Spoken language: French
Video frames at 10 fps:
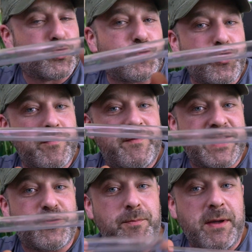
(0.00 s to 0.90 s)
tube va
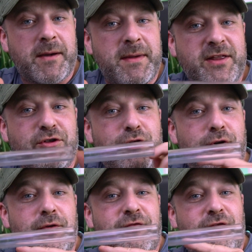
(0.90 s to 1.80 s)
te permettre
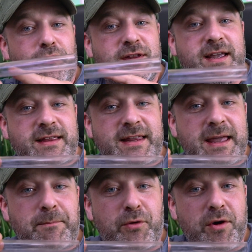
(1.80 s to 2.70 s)
de fonder
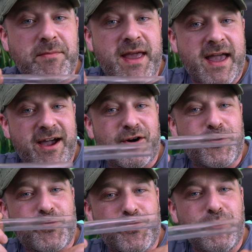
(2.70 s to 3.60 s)
tes premières
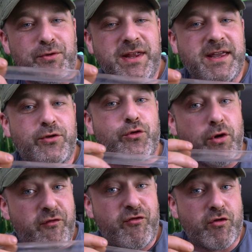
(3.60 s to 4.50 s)
colonies de
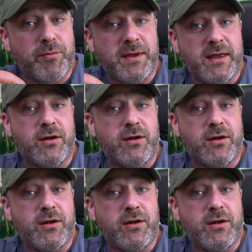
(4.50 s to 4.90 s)
fourmis.